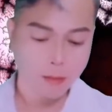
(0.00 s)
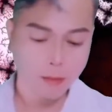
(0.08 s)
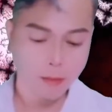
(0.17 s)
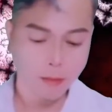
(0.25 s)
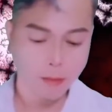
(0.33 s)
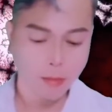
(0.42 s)

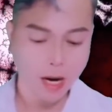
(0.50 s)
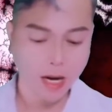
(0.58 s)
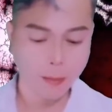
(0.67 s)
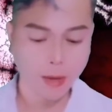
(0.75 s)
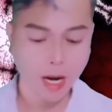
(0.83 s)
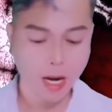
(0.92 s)
Nếu tôi
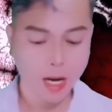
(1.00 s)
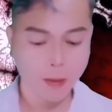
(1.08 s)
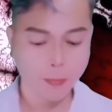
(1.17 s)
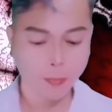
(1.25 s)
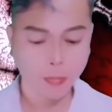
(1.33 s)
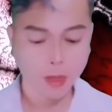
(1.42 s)
nói
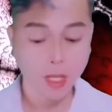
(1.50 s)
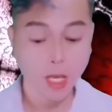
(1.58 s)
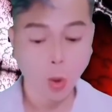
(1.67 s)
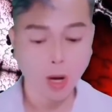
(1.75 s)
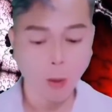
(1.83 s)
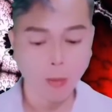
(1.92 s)
kẻ
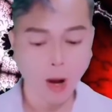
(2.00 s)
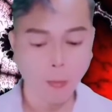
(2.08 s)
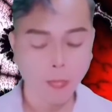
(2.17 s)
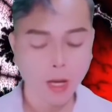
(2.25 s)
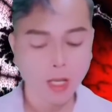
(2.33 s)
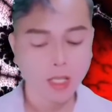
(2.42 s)
thù của cậu còn
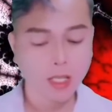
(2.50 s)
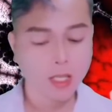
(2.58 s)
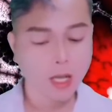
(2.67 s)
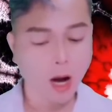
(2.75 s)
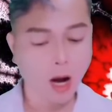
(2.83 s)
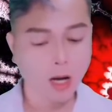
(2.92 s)
sống thì sao
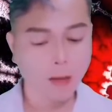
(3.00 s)
chứ?